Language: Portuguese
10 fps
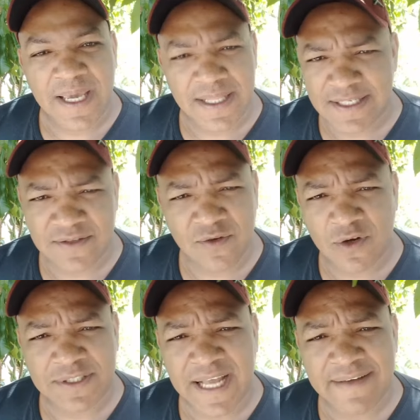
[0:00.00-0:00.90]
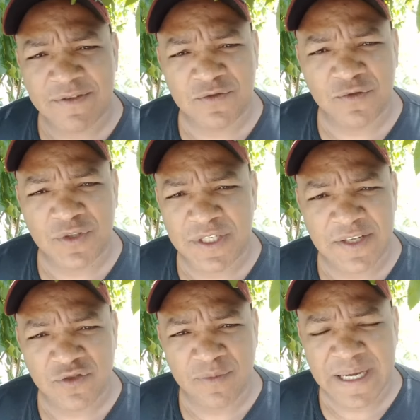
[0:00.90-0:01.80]
Eles não gostavam dos
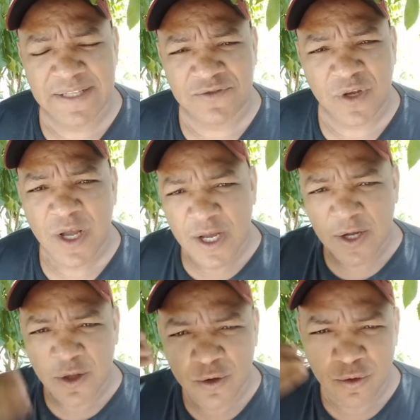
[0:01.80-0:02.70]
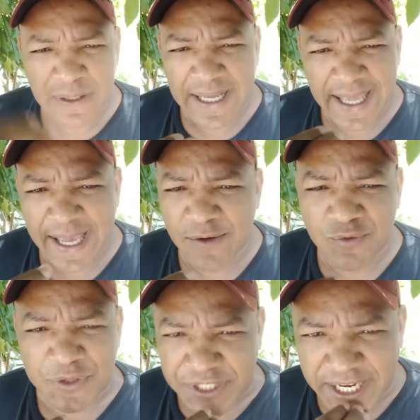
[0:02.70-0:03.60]
direitos humanos. Lula é
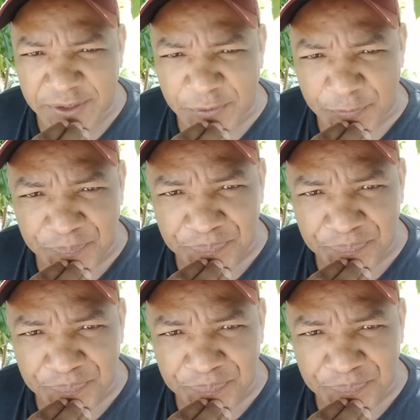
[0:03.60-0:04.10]
um gênio.